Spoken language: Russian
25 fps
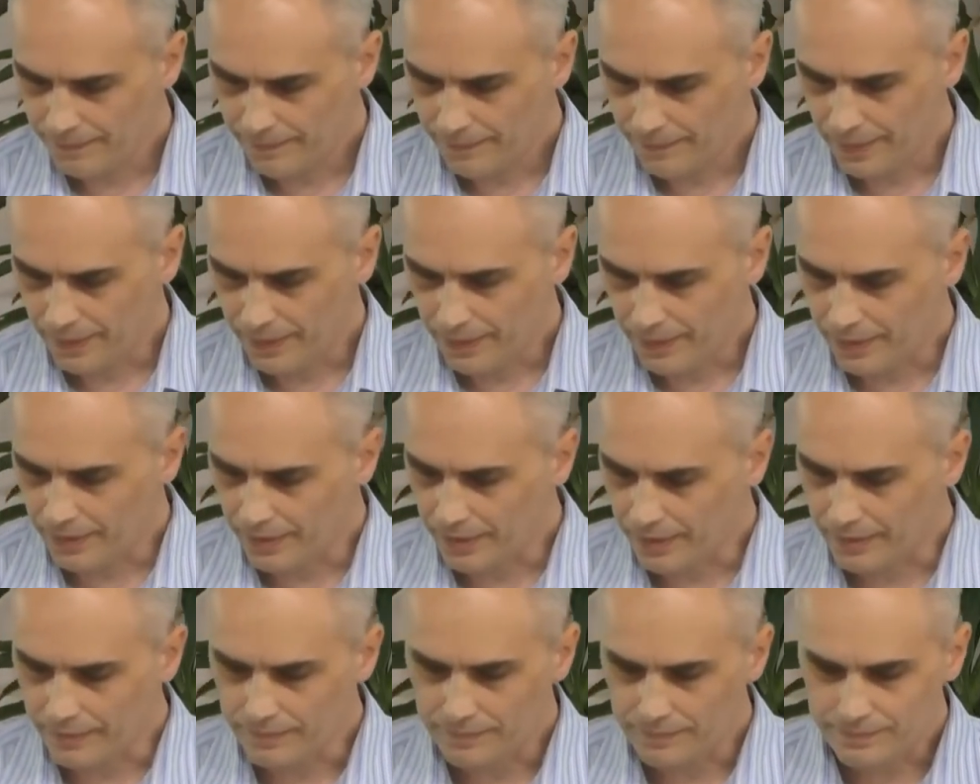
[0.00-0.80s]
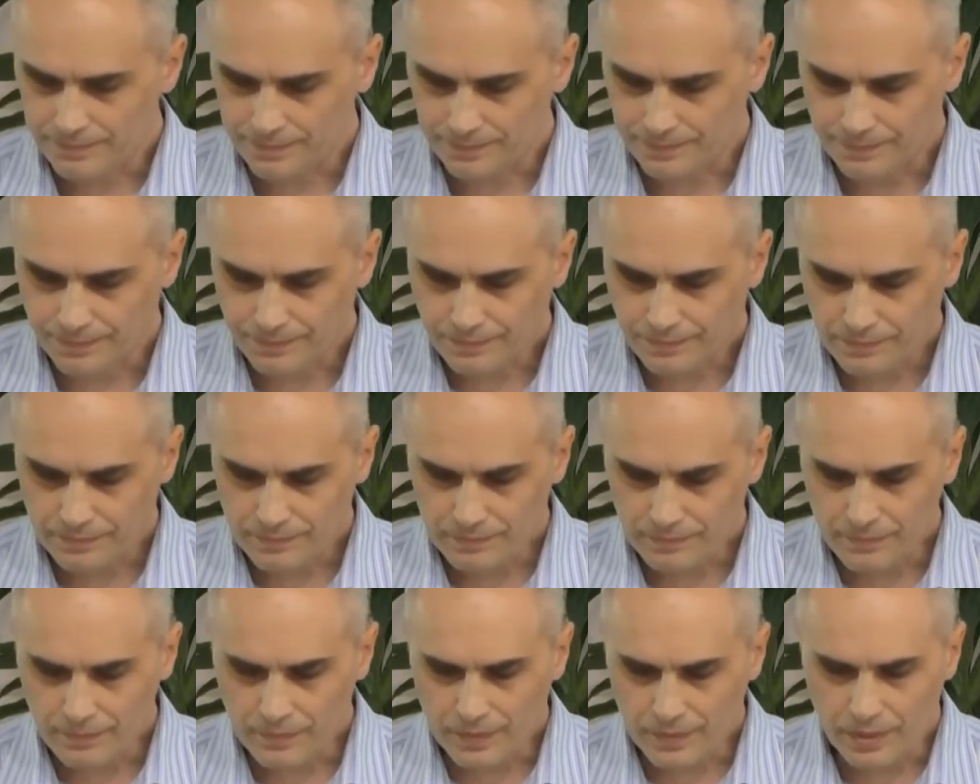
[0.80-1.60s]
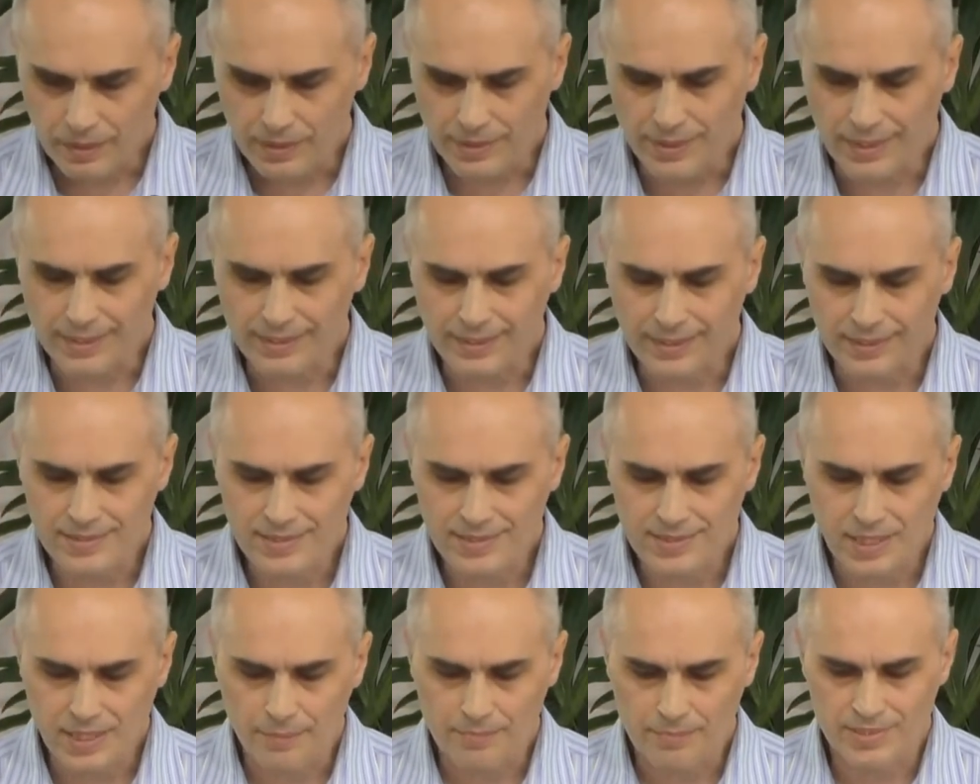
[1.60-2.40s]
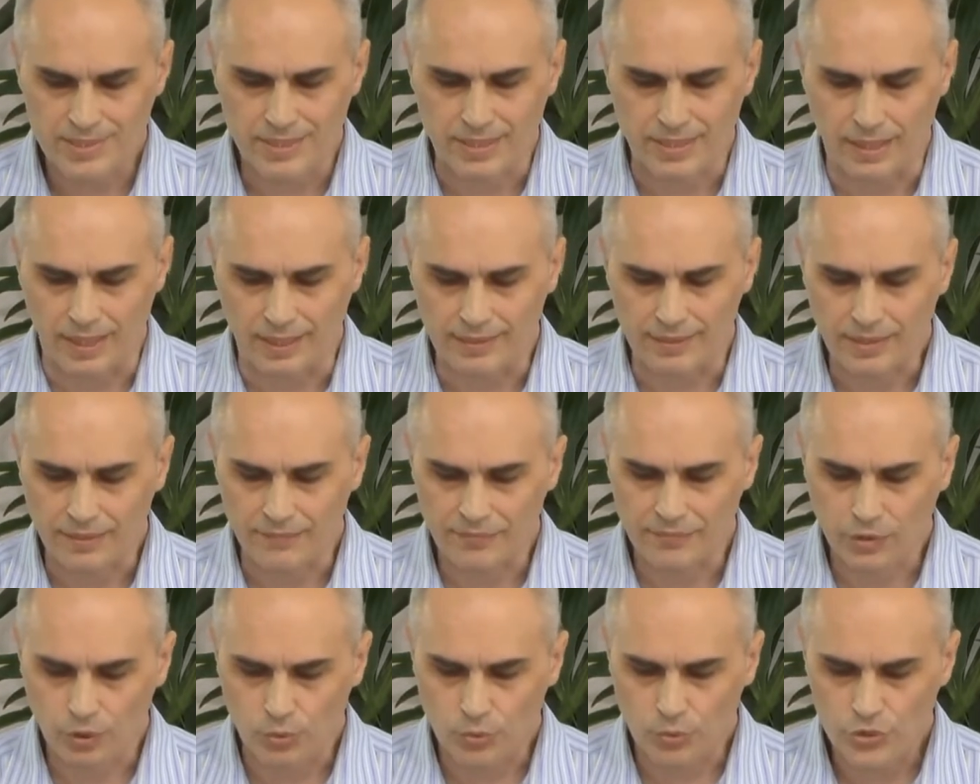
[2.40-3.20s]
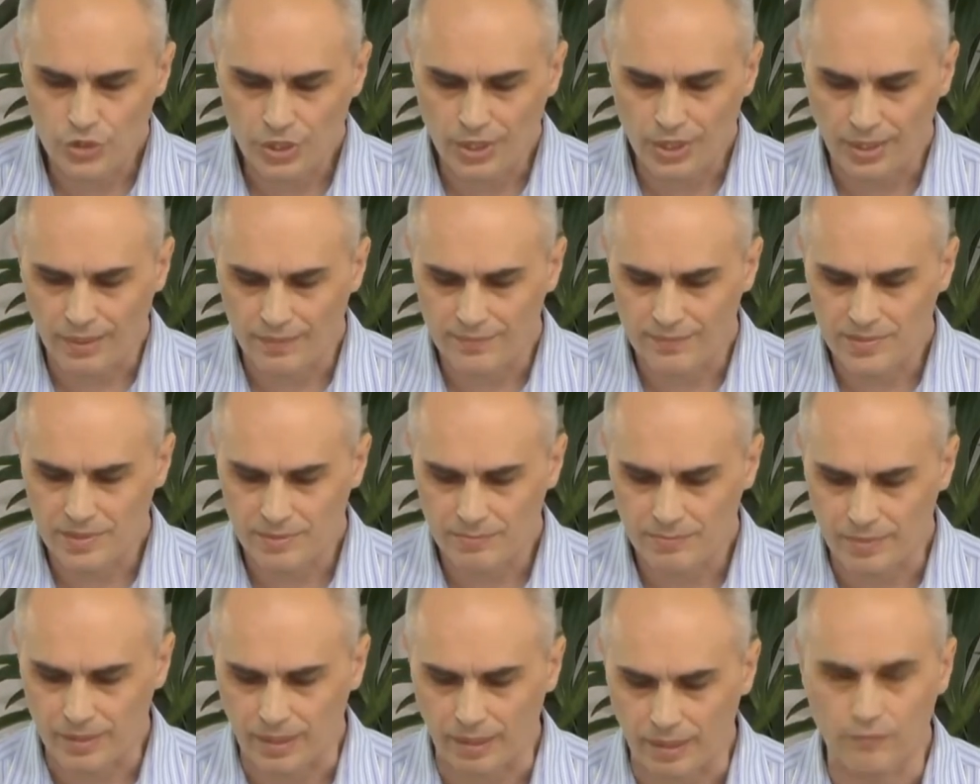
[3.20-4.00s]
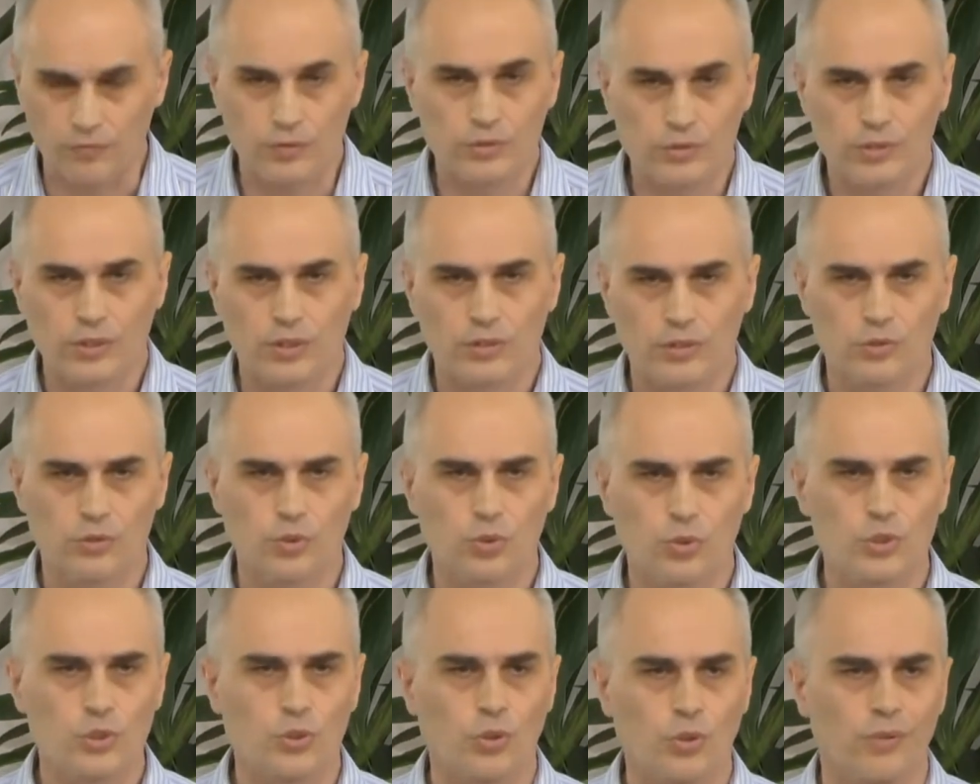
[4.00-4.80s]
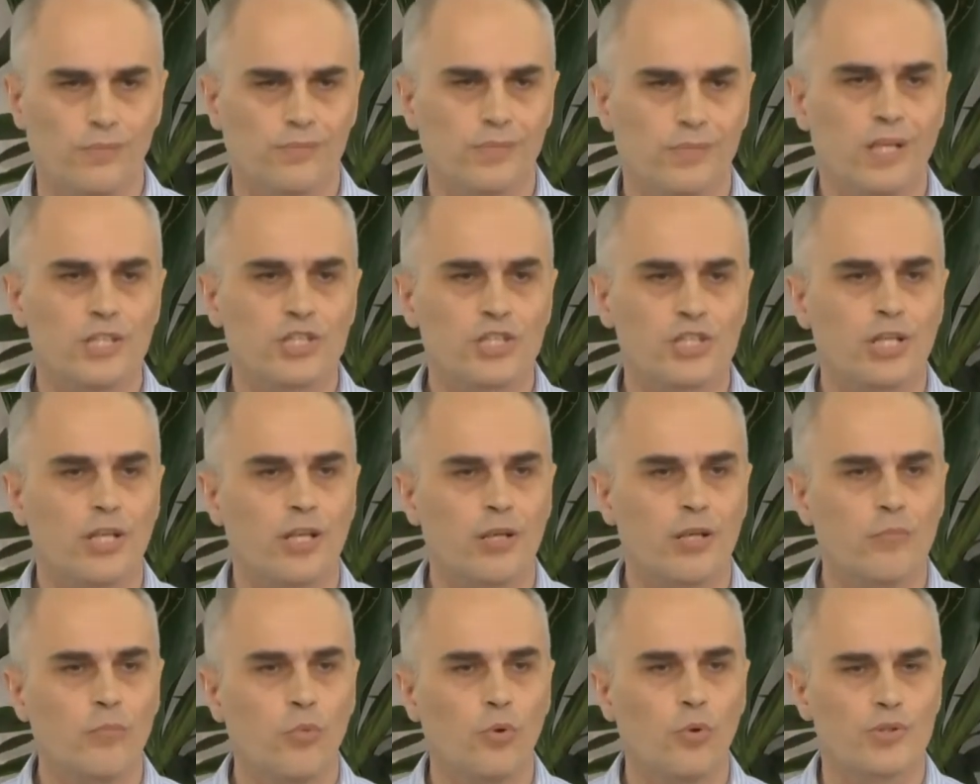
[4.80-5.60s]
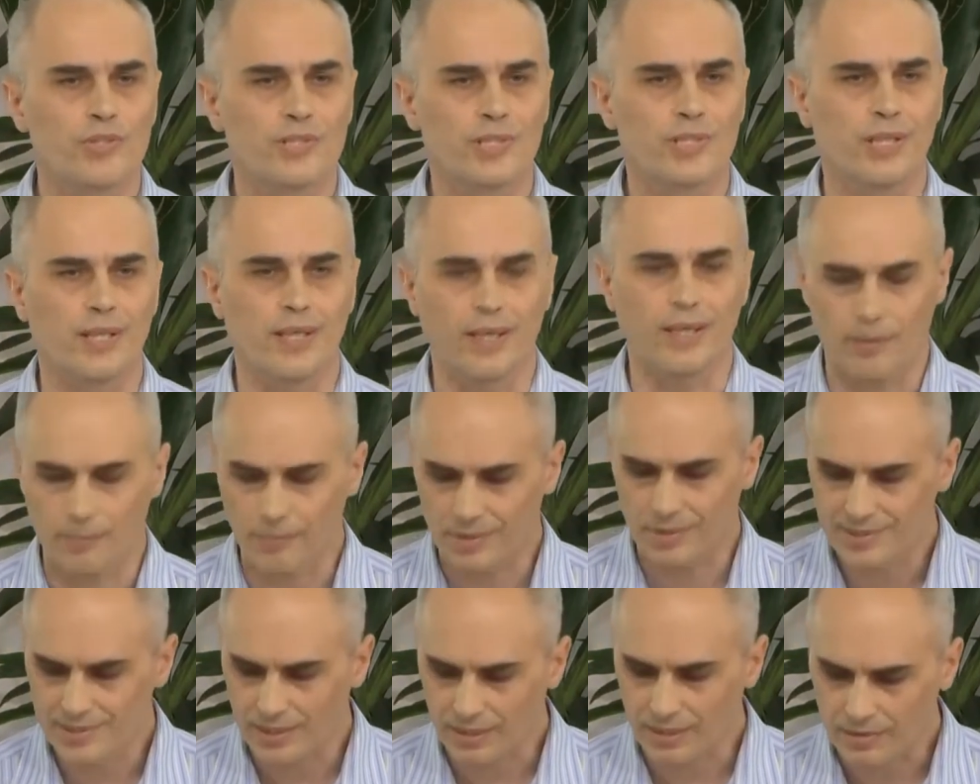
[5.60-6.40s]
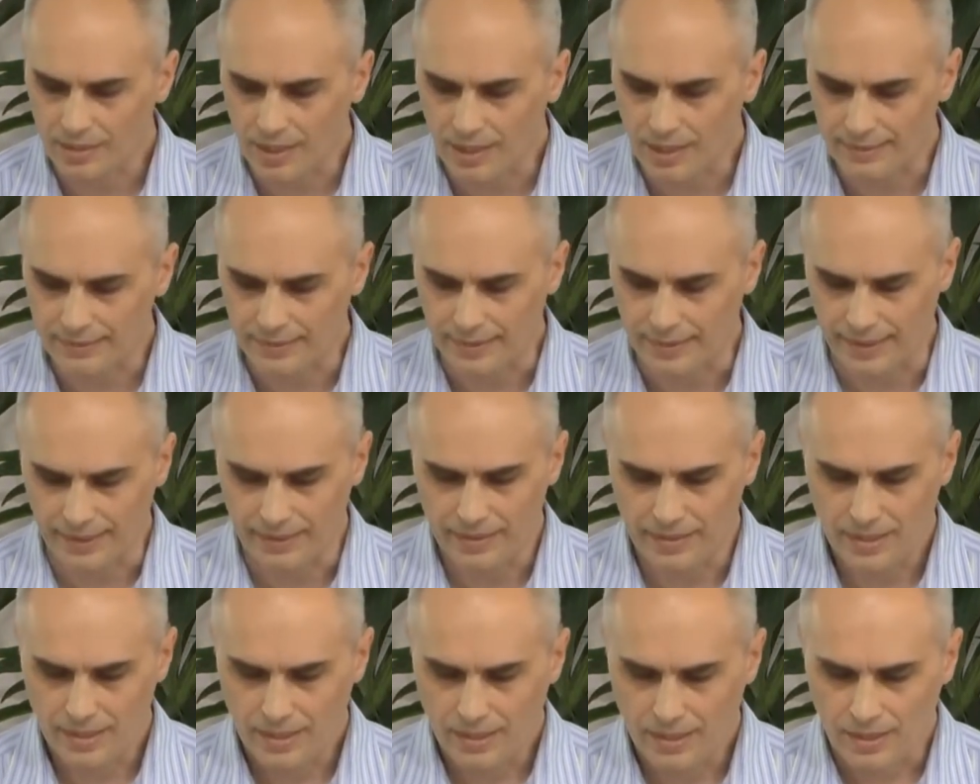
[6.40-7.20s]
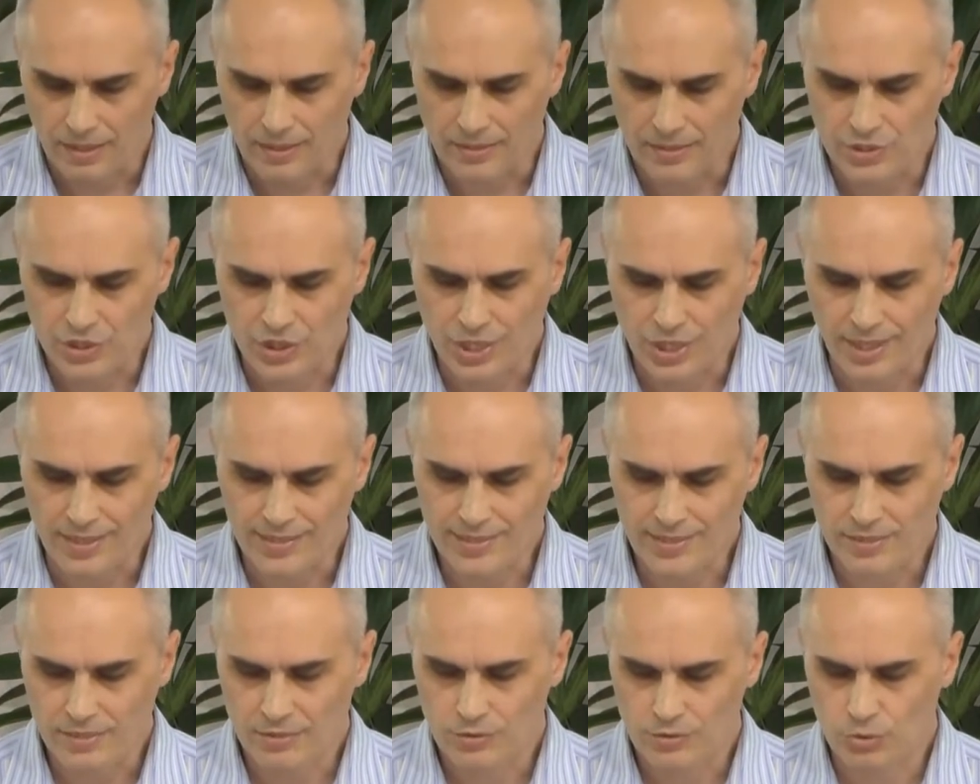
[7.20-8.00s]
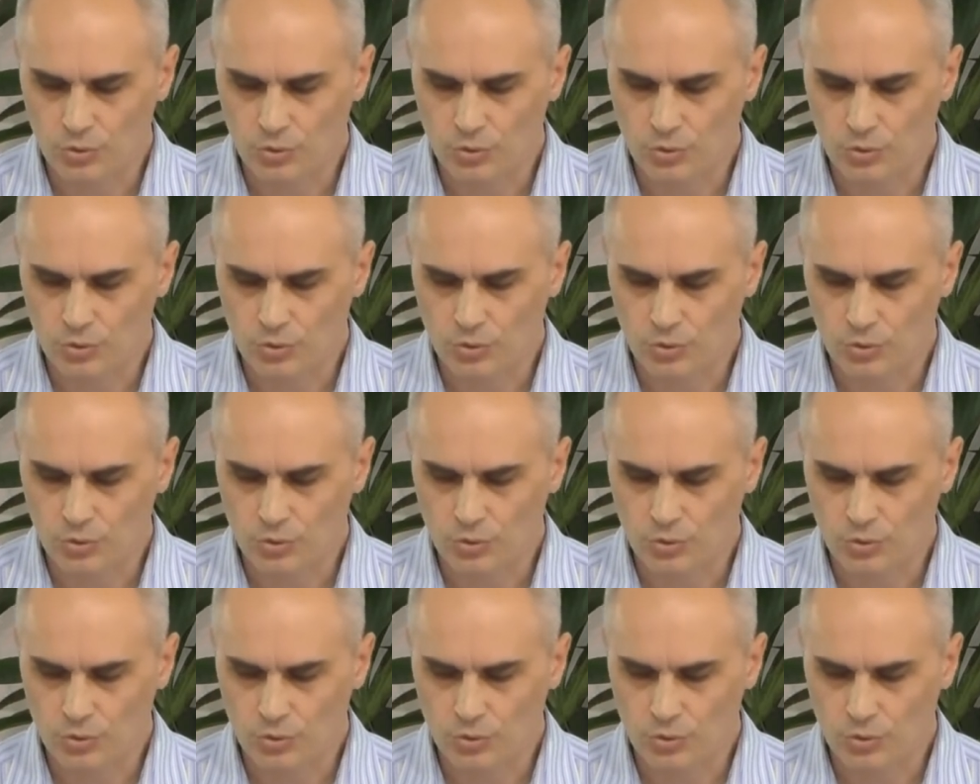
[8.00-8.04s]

И я концепция, она включает в себя вот то, что наши эмоции, эмоциональная э, часть,